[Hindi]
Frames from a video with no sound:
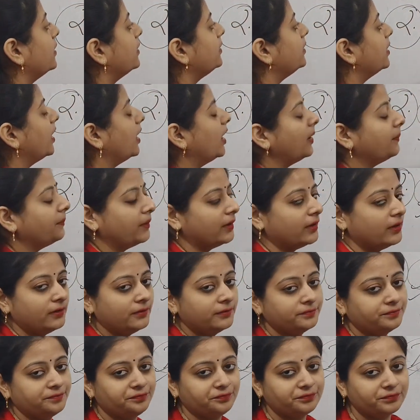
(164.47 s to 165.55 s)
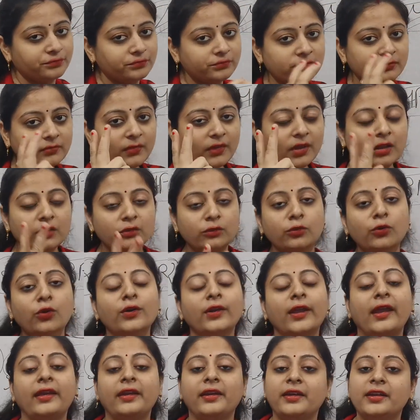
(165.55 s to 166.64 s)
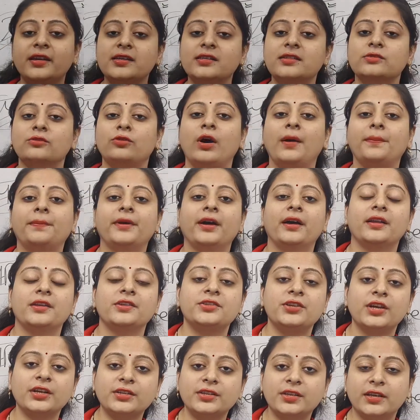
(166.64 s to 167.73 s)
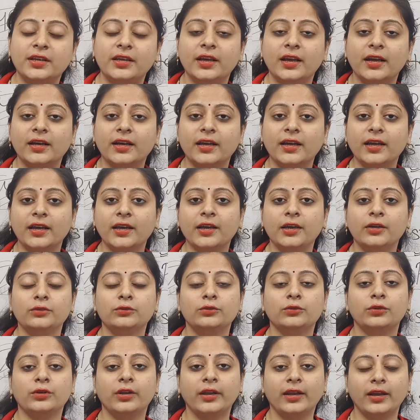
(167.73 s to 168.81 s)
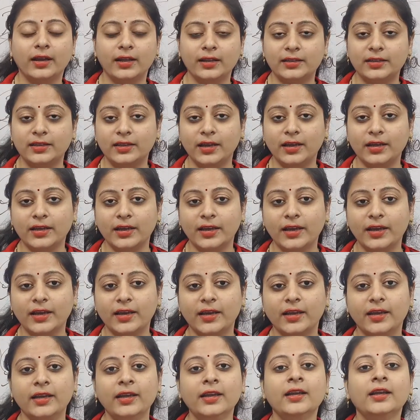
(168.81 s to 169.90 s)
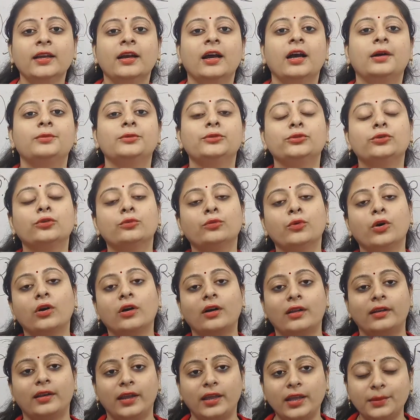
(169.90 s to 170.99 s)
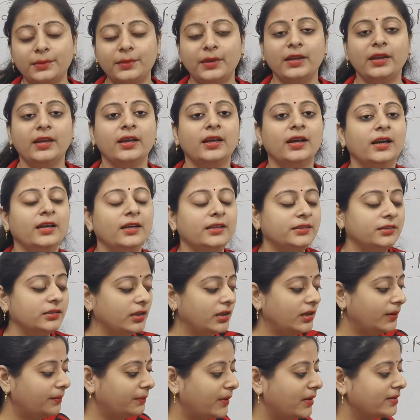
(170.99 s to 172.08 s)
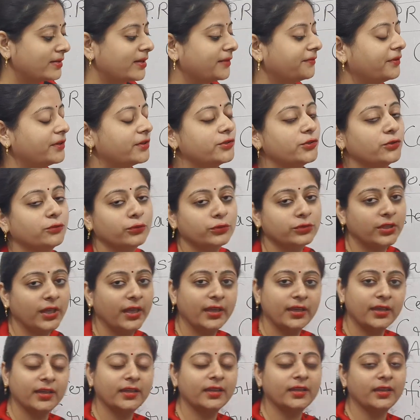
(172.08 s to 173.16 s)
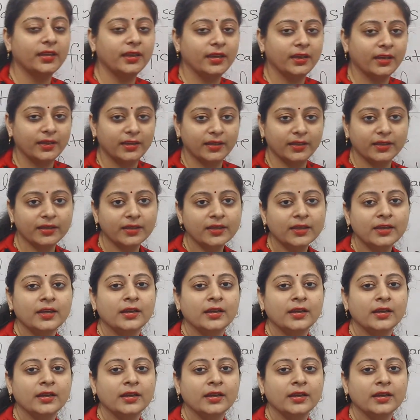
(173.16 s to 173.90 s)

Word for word: यहाँ पर दो कैंडिडेट्स को आपका रिजेक्ट किया गया है उनको निकाल दिया गया है अब उनको मौका नहीं मिलेगा इतना लंबा सफ़र जो वो तय करके आए हैं